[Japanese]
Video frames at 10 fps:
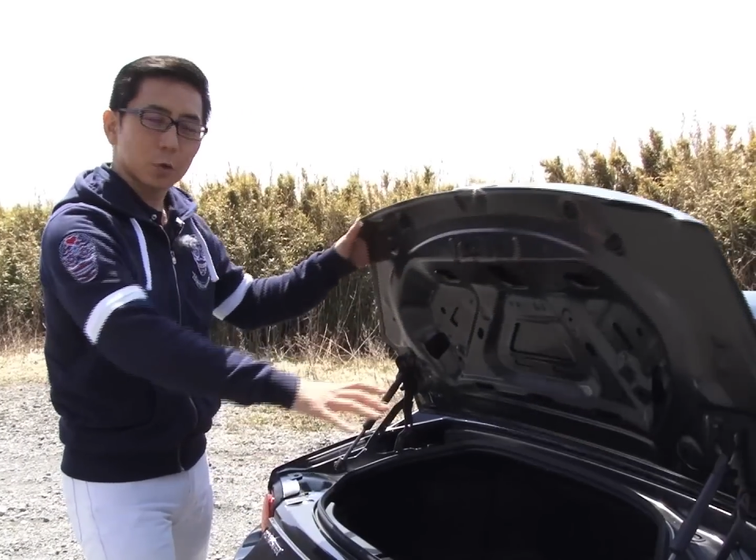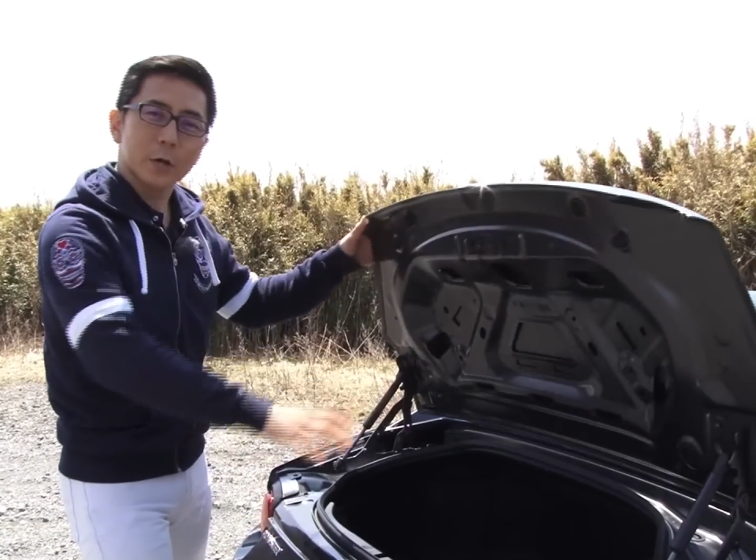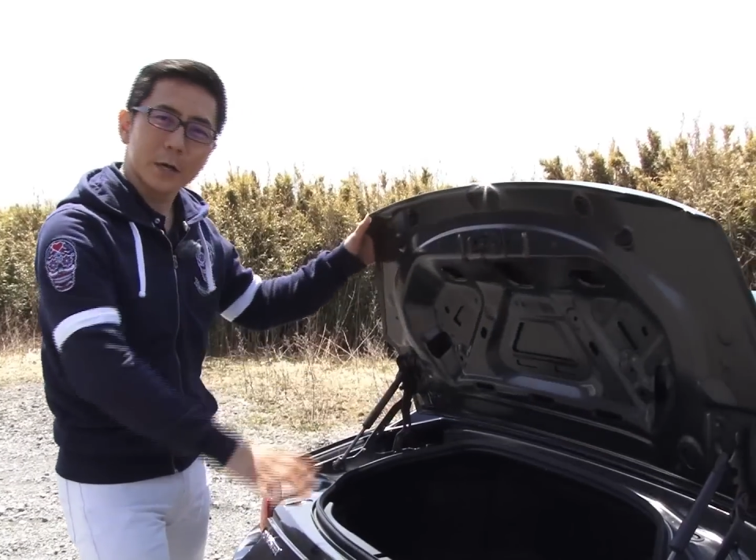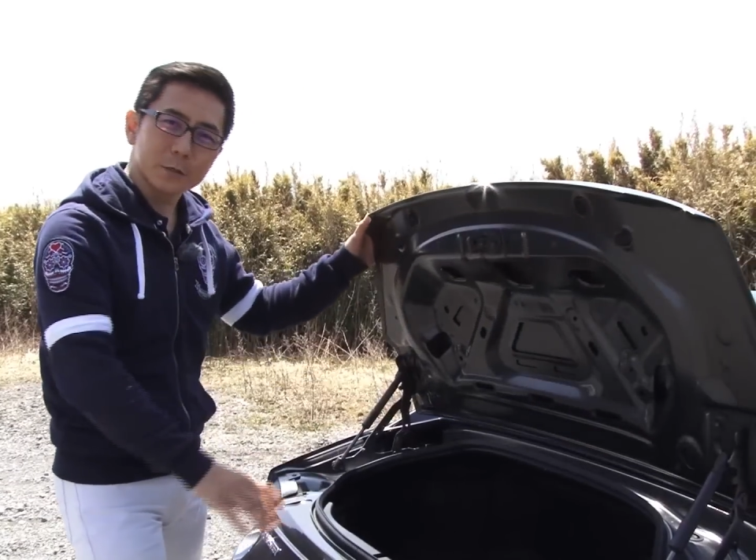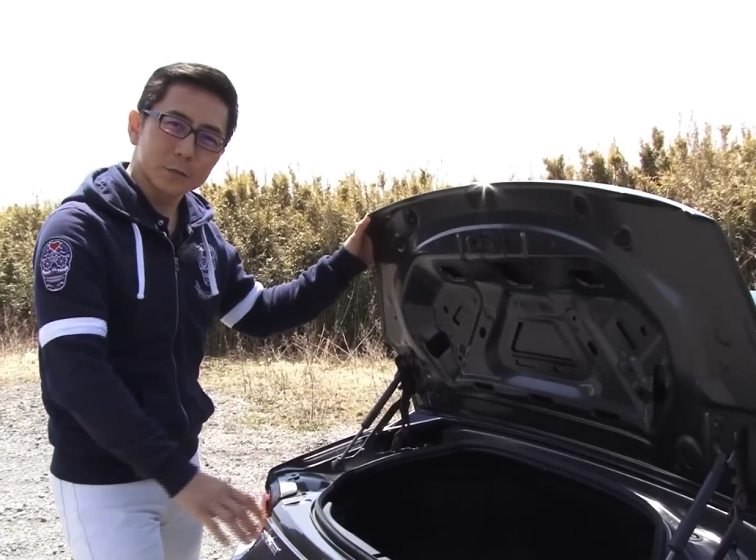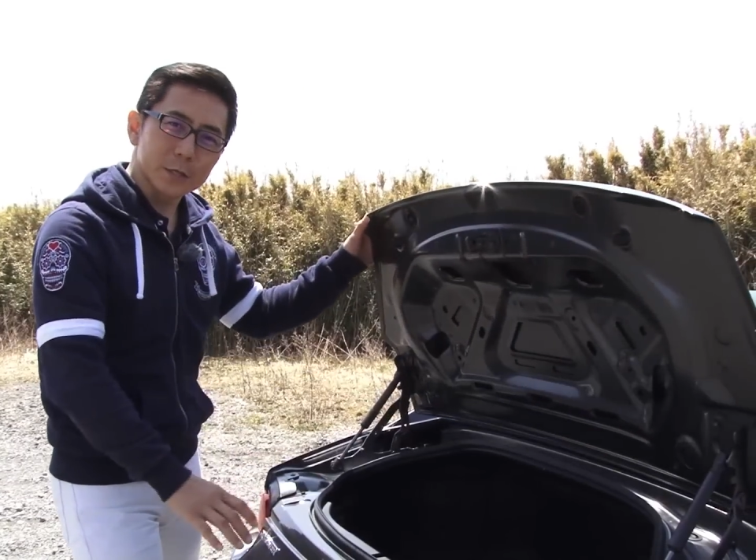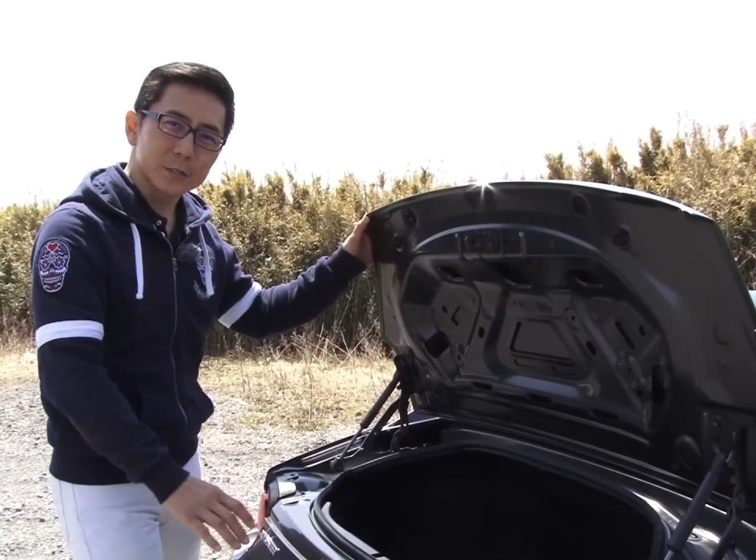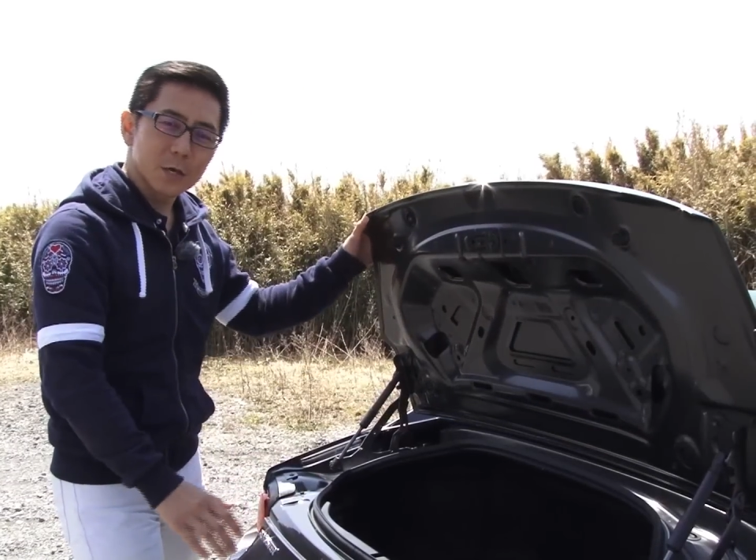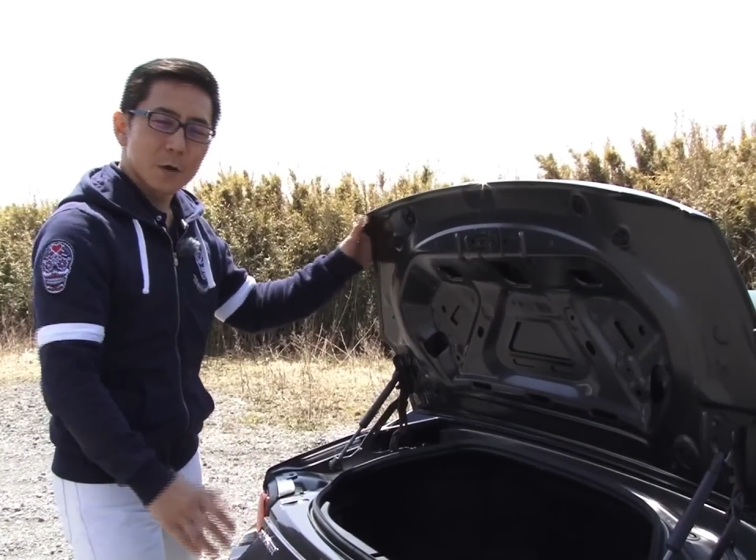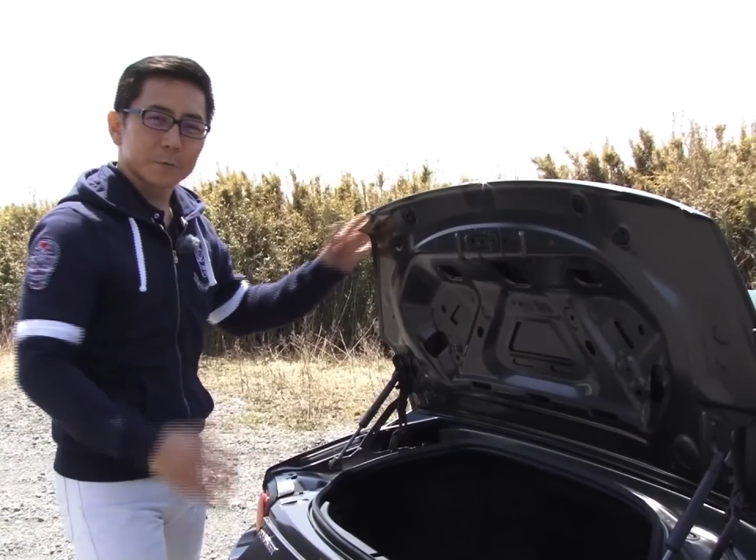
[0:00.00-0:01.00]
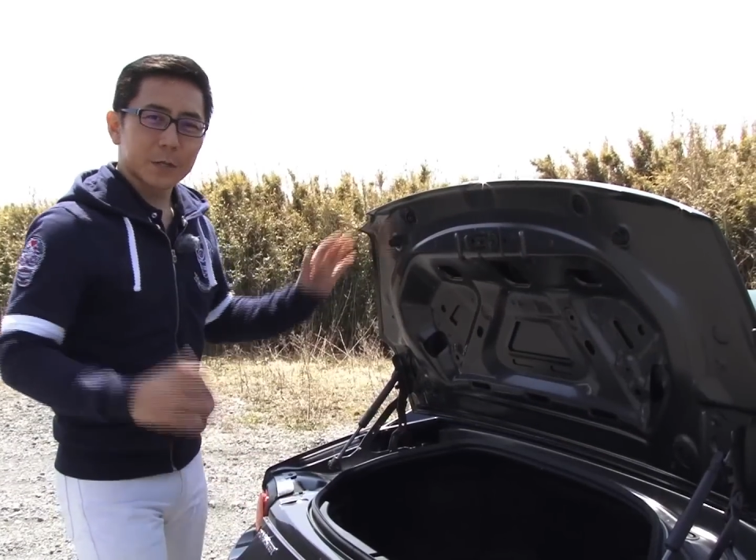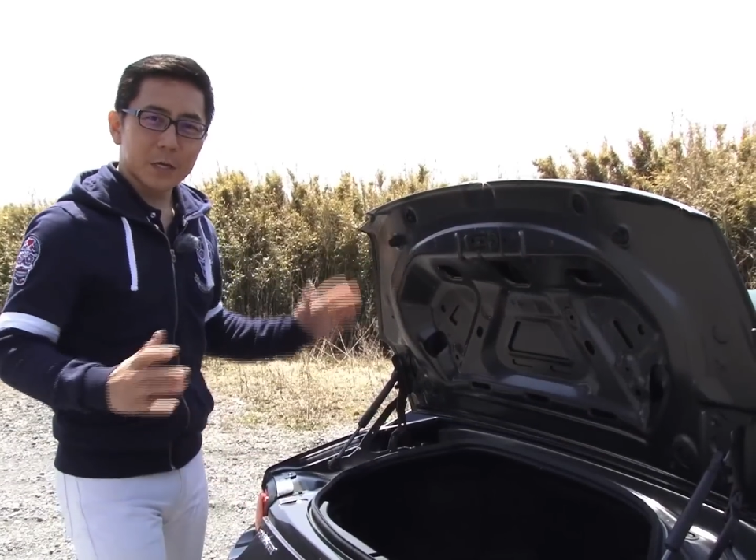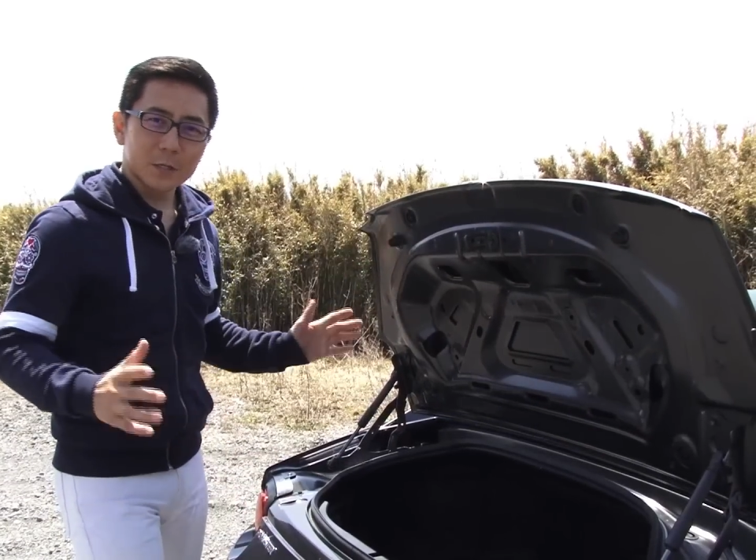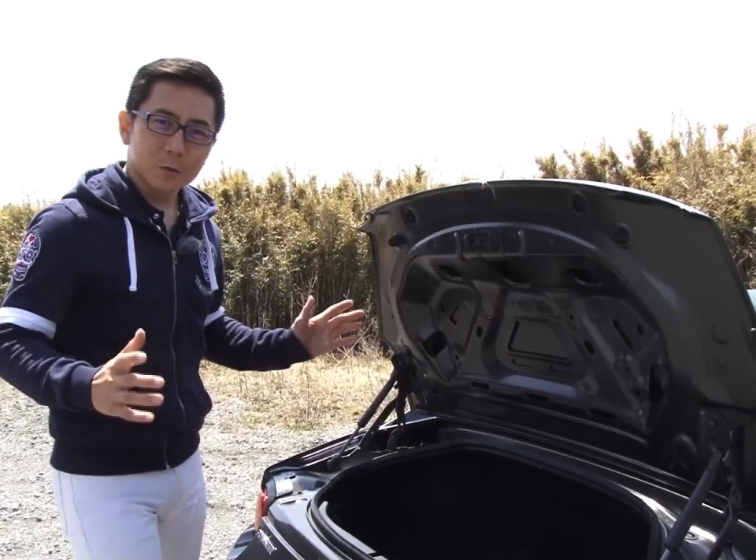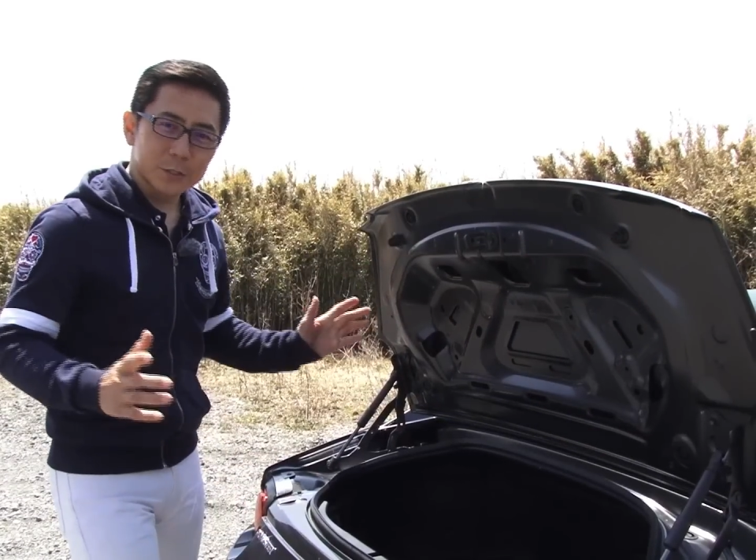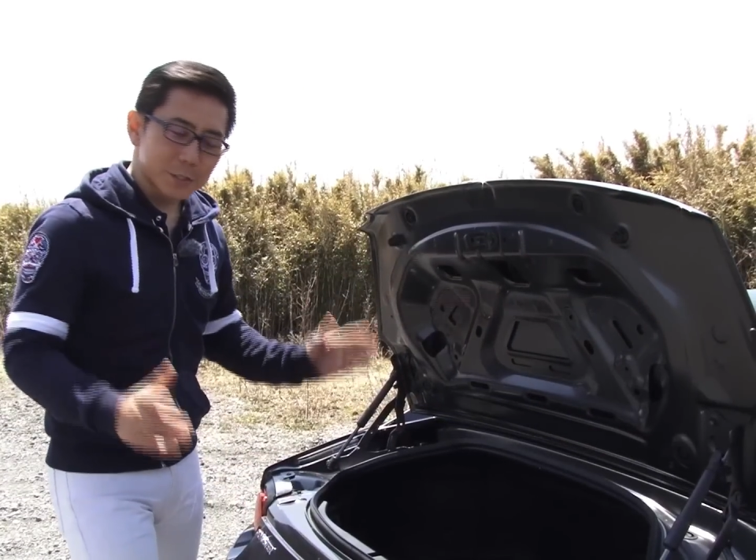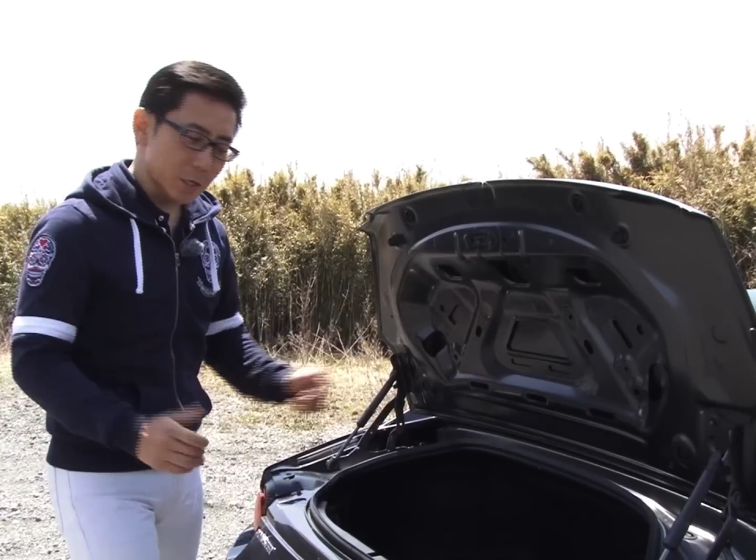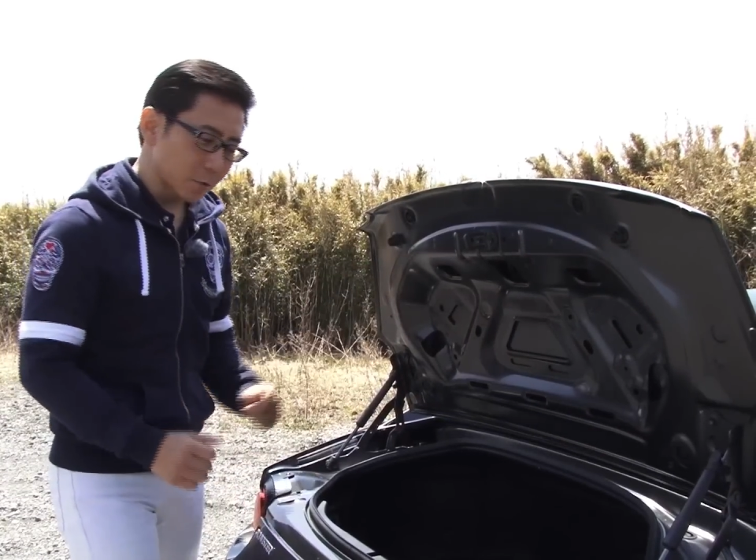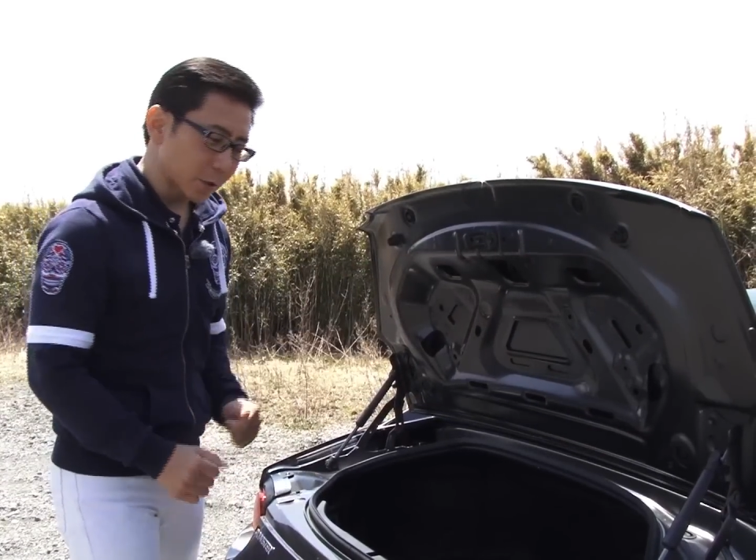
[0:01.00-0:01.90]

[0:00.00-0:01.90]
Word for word: トランクです2人乗りした